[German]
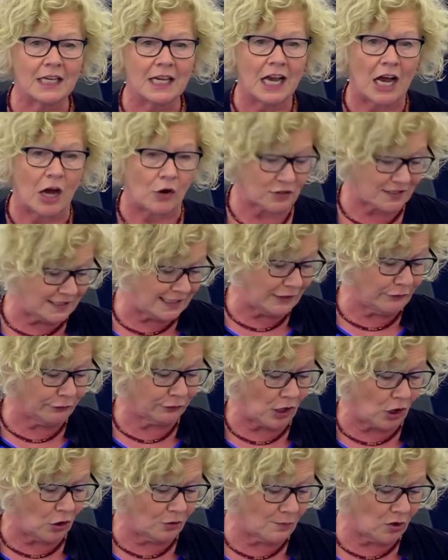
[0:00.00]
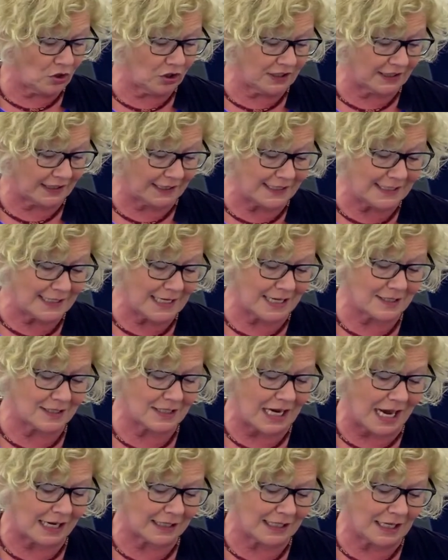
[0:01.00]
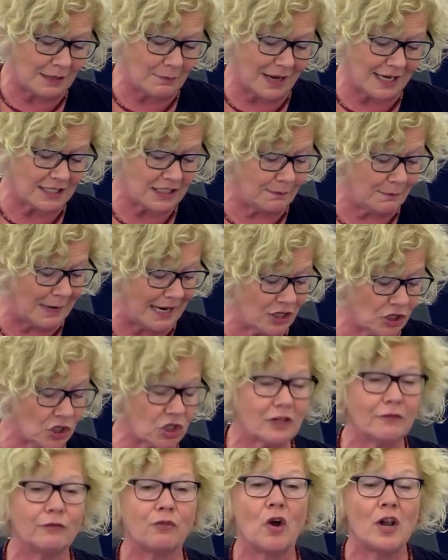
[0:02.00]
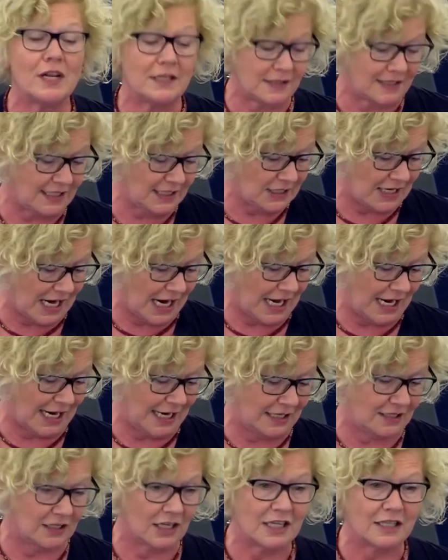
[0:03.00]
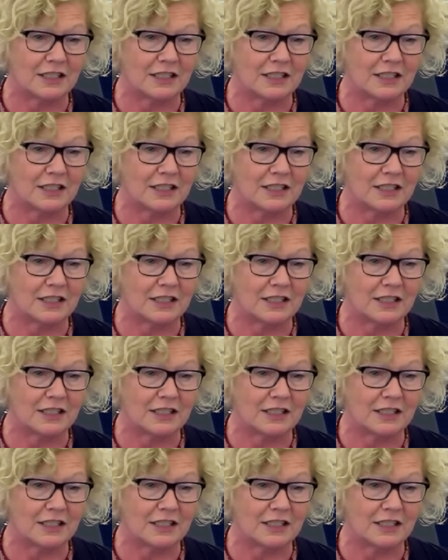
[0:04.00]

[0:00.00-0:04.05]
auch Sie, Frau Mogherini, sagen immer, die Menschen wollen Sicherheit.